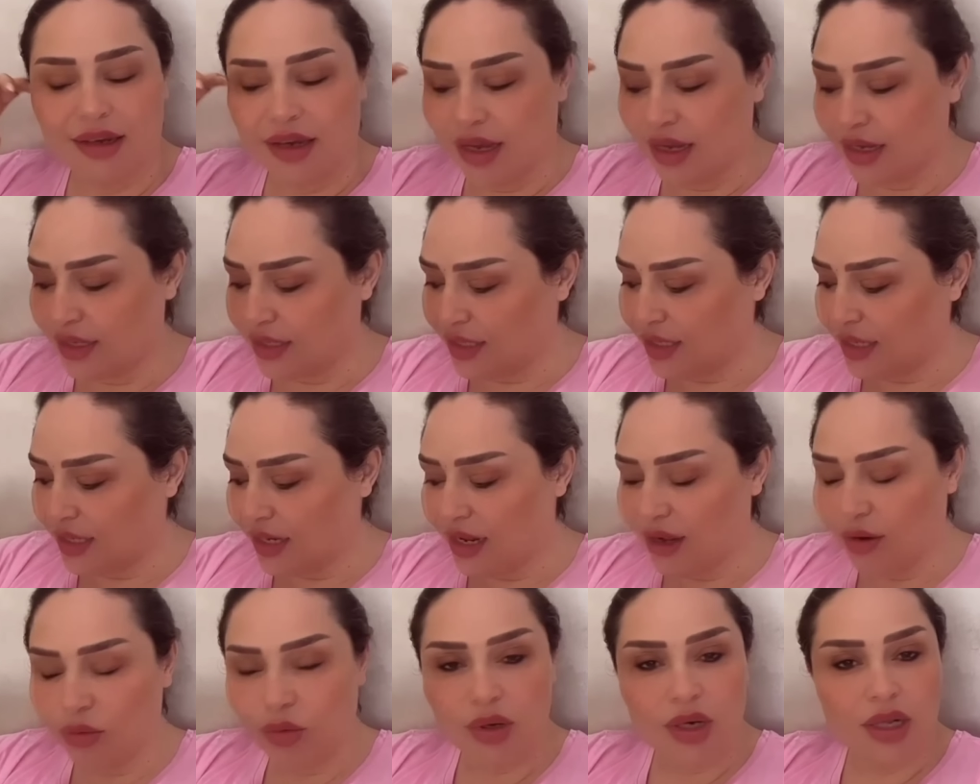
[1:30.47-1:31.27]
عرفتي
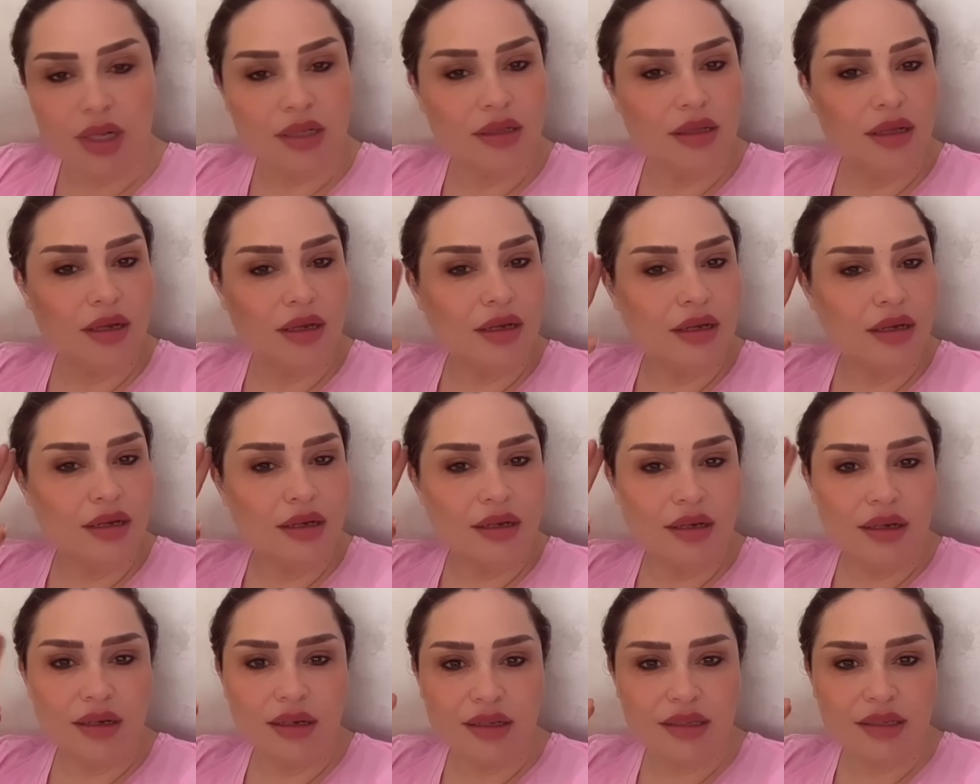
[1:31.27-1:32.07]
راه ولا
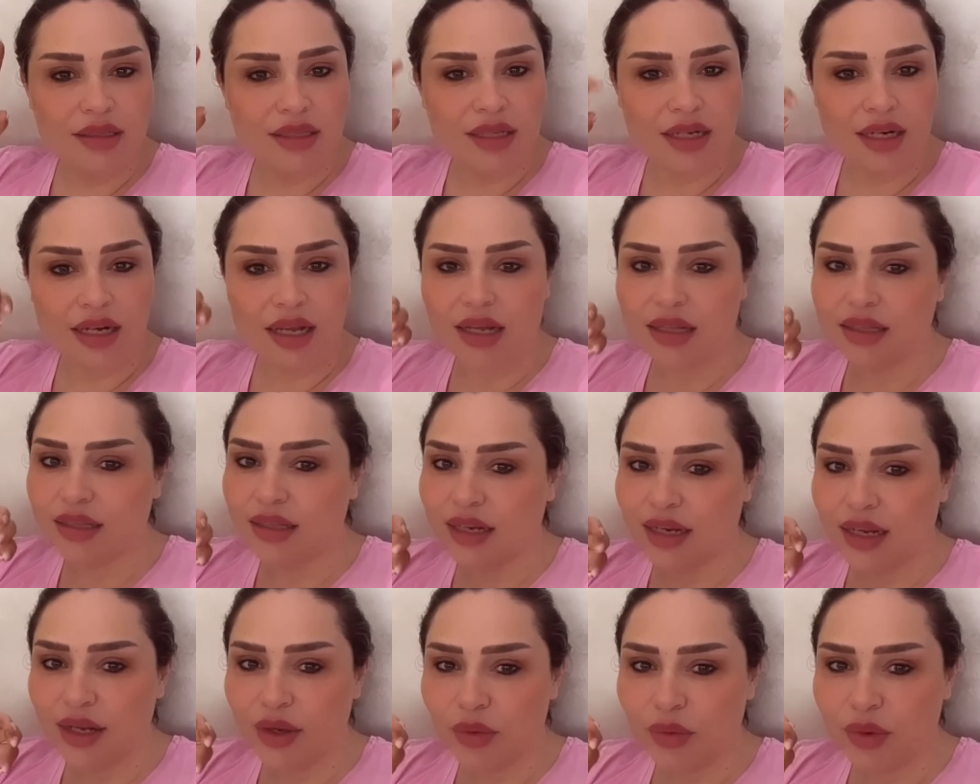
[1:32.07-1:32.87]
داصر
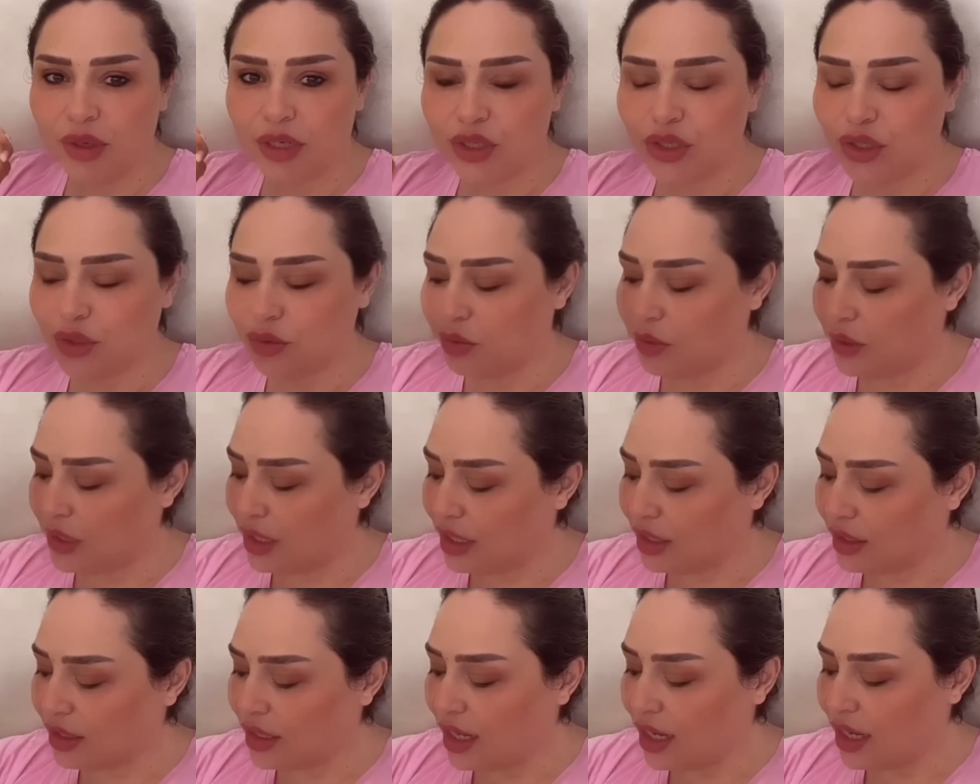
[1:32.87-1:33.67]
كندريويش
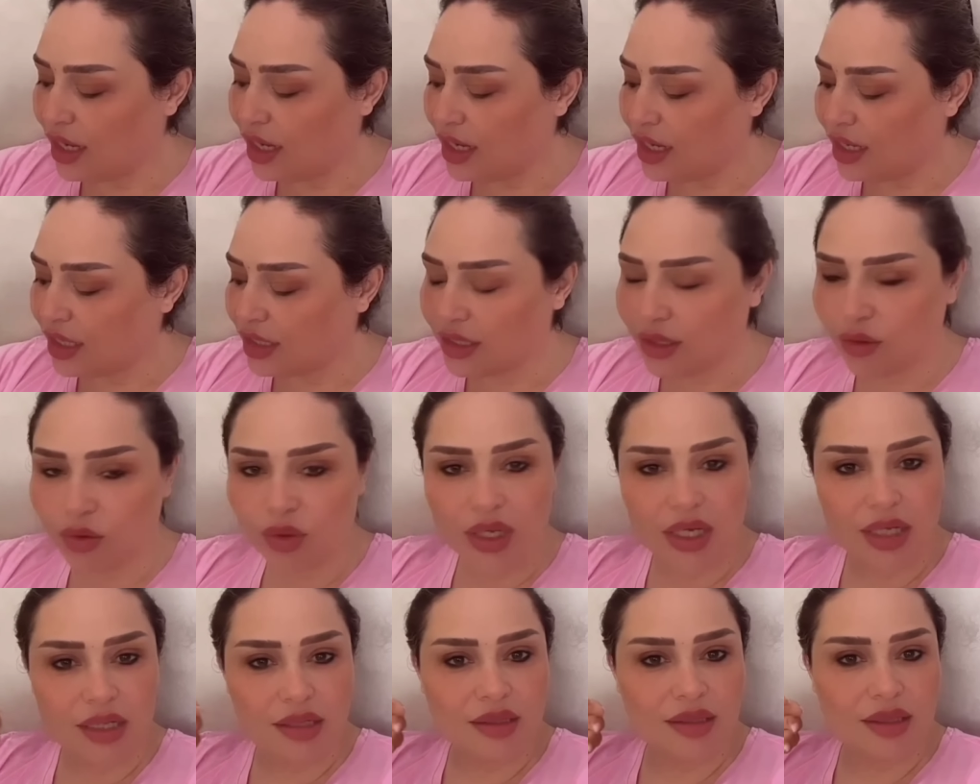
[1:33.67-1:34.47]
ولا داصر
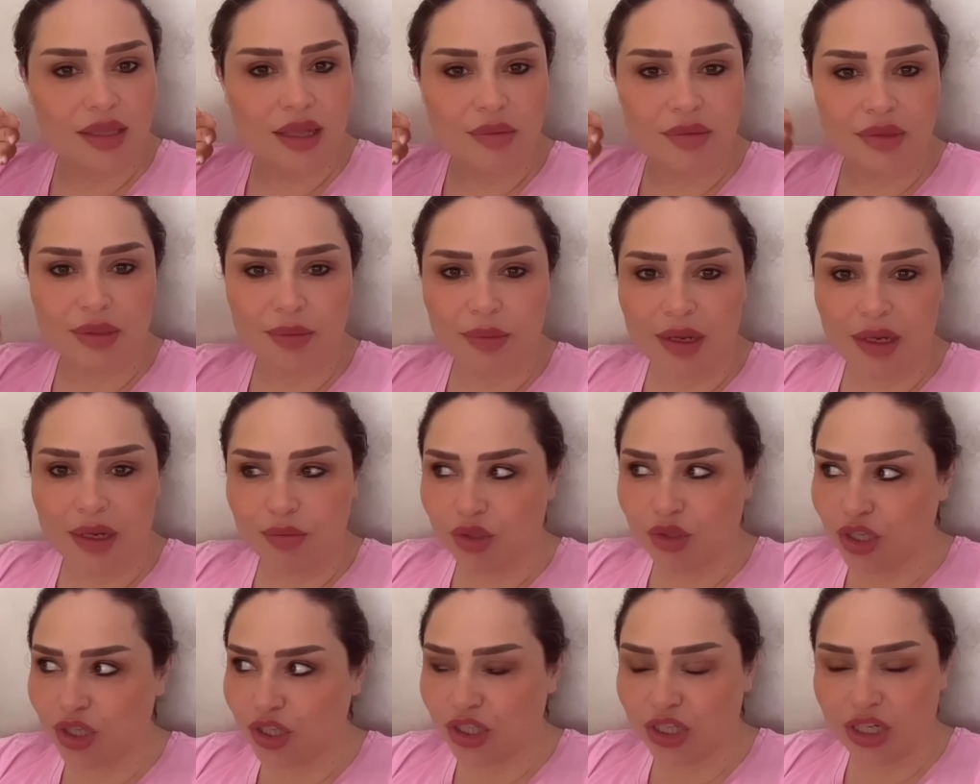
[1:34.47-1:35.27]
وكيدابز مع
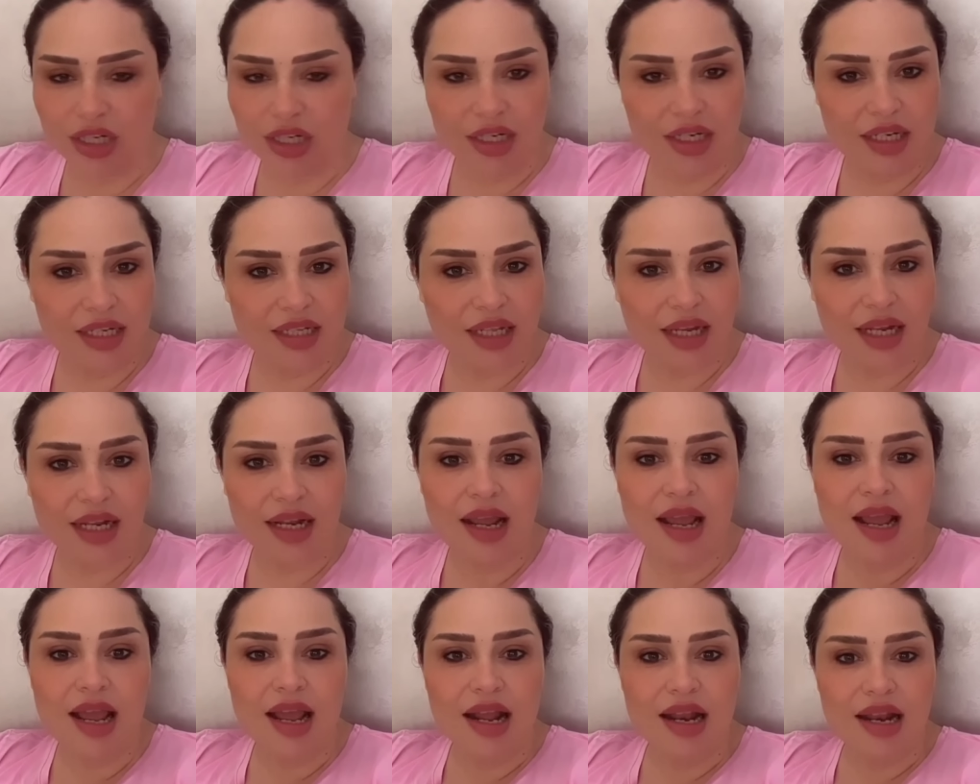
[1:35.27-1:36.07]
المشاشي اللي دخل
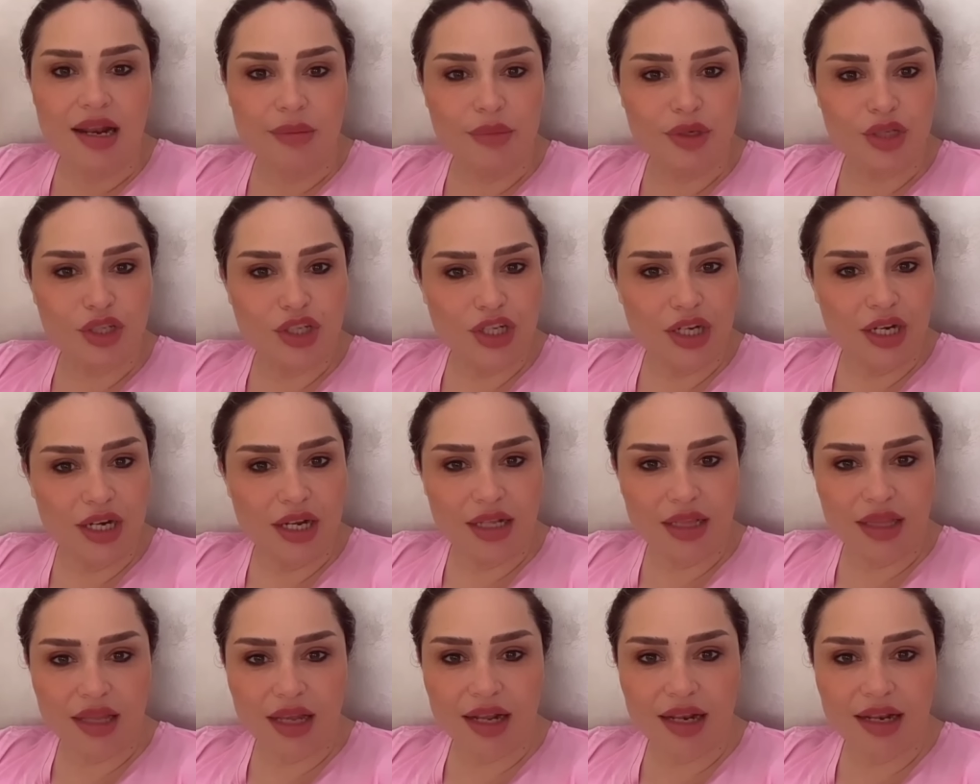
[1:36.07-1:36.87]
المش
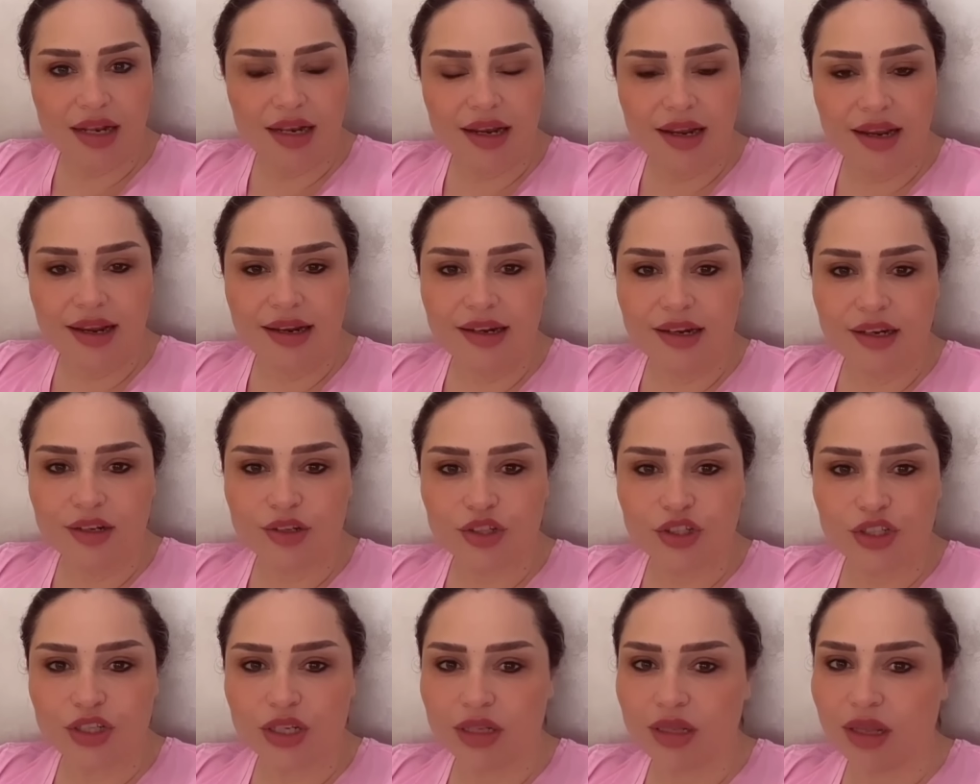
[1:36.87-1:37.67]
اللي دخل ليه هنا
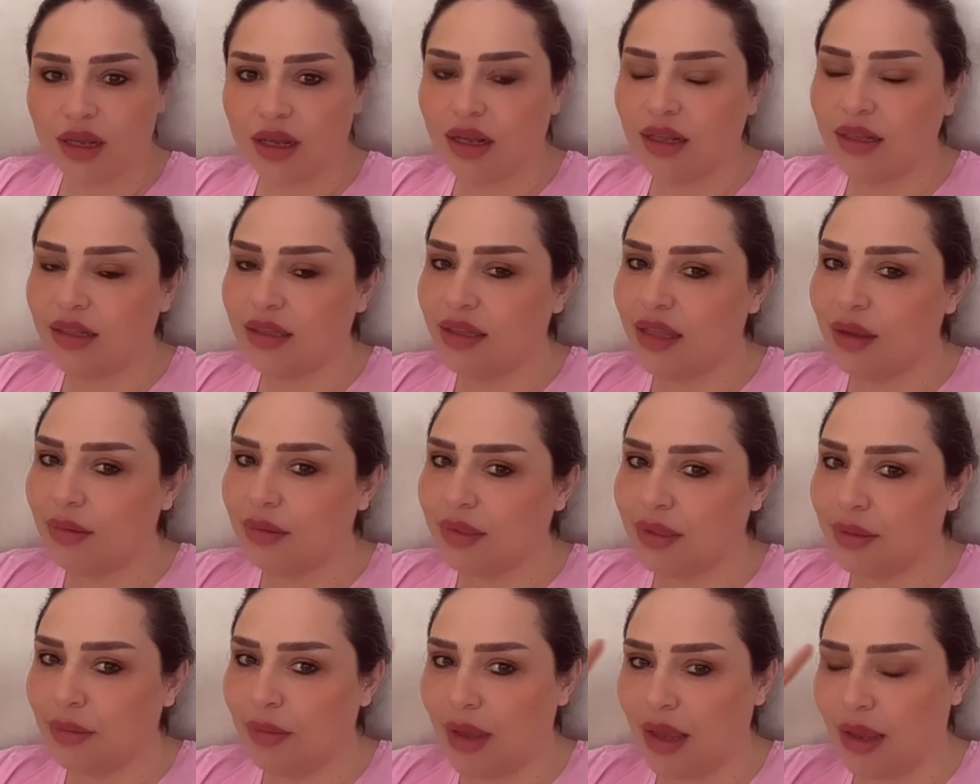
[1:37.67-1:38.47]
للجرده
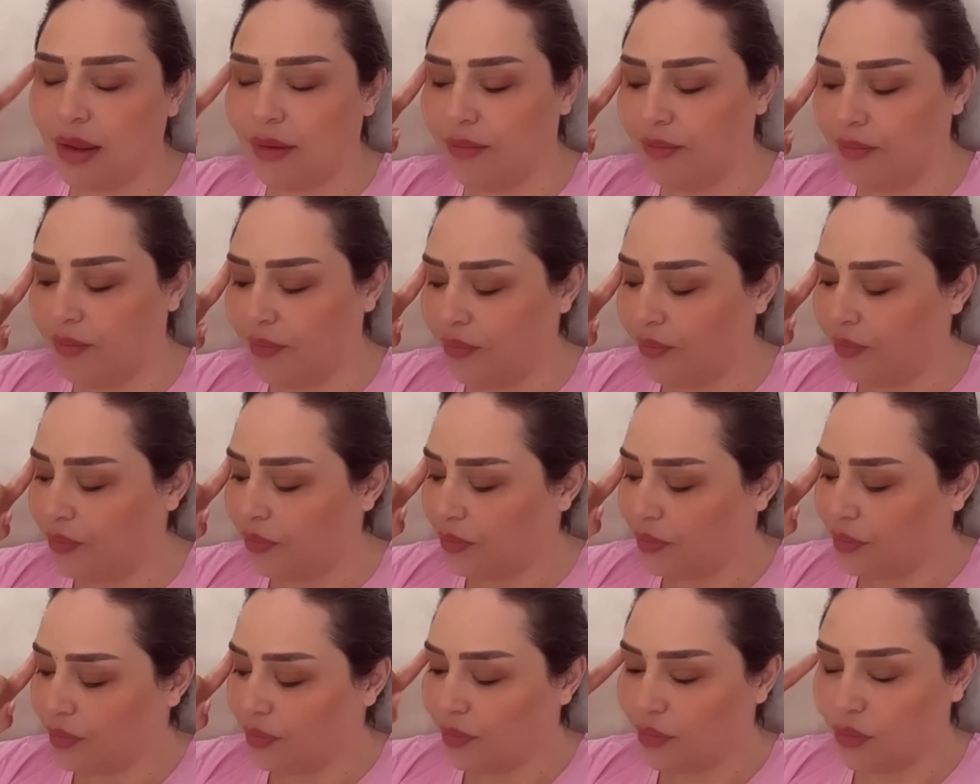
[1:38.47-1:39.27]
كيدابز معاه
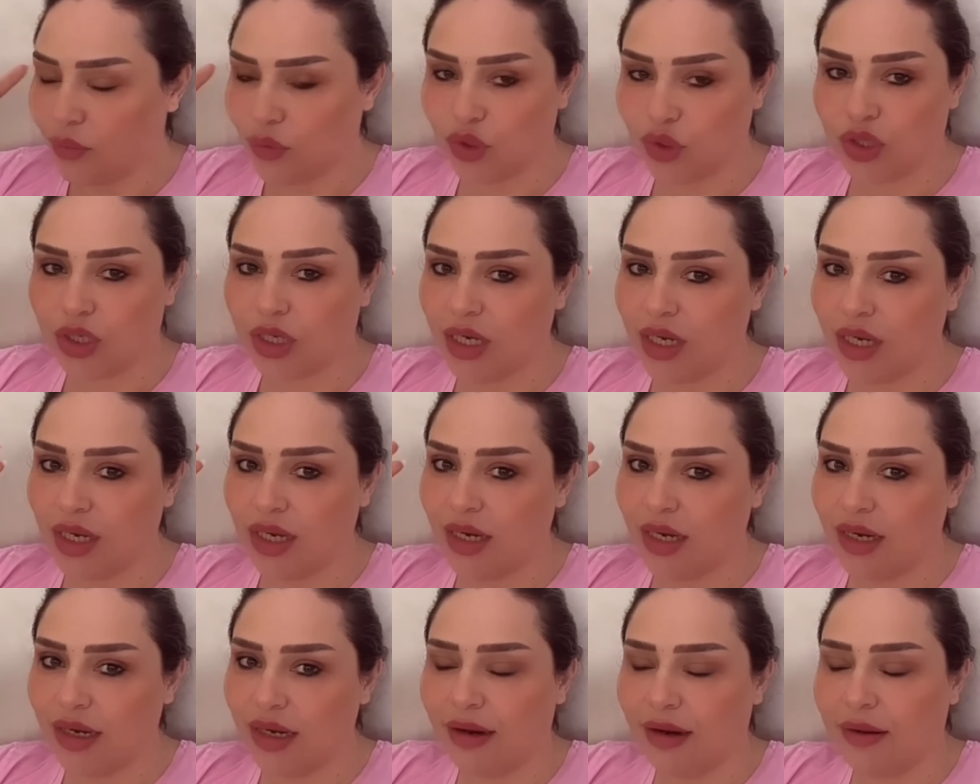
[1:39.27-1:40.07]

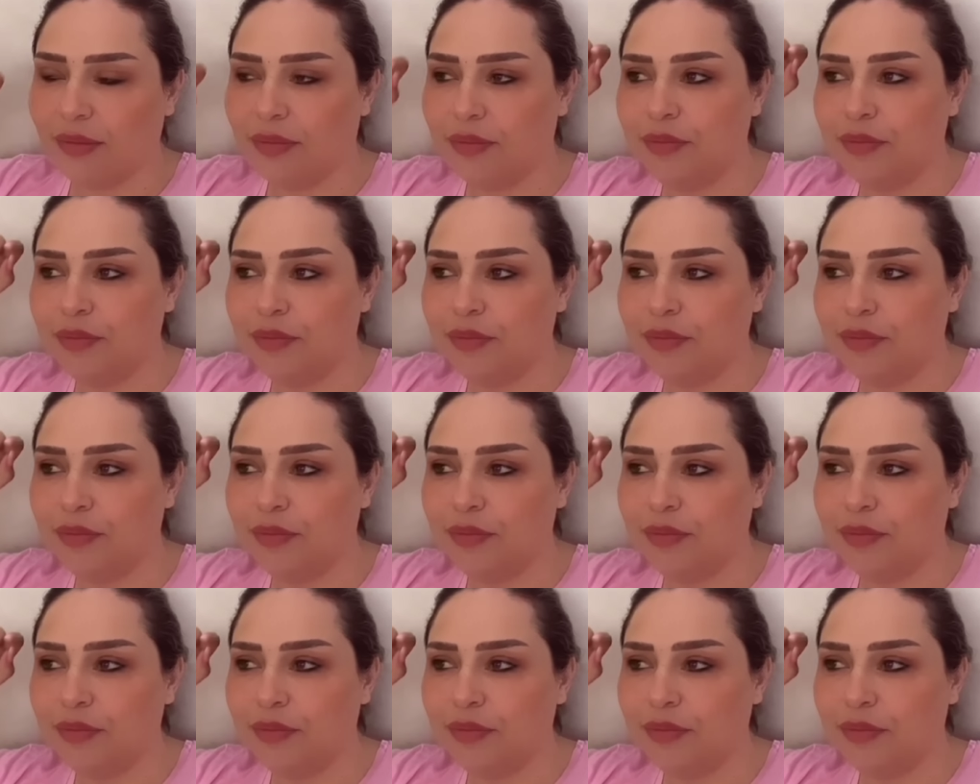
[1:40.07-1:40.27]
مشكله